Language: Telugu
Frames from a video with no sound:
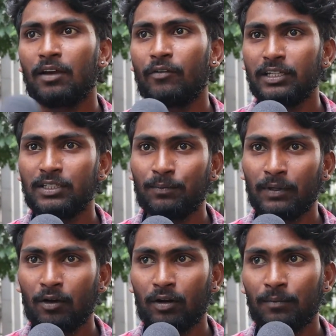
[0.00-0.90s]
అన్న
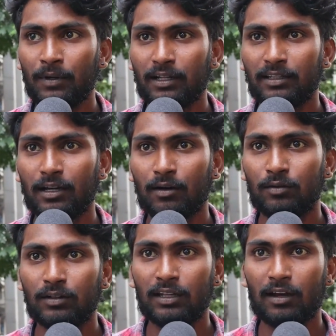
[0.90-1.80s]
వైసీపీ గవర్నమెంట్
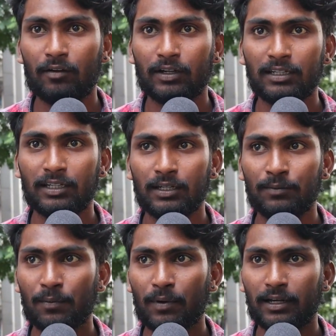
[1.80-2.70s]
అధికారంలో ఉన్నది కాబట్టి
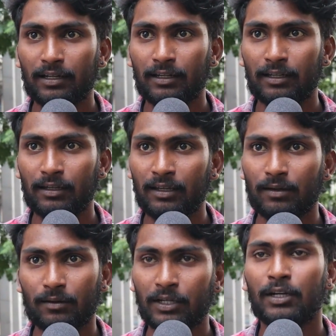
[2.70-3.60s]
టీడీపీ పార్టీకి
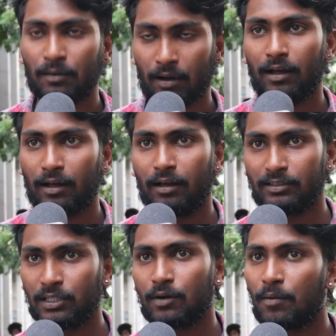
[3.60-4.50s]
టీడీ
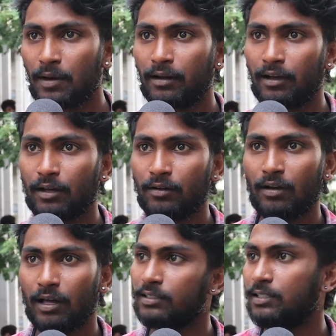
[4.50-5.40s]
చంద్రబాబు నాయుడు గారు
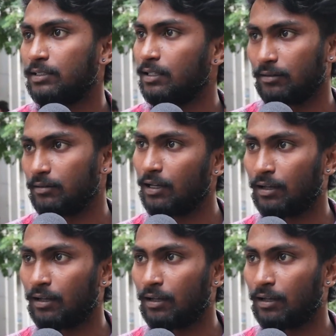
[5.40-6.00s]
అరెస్ట్ చేశారు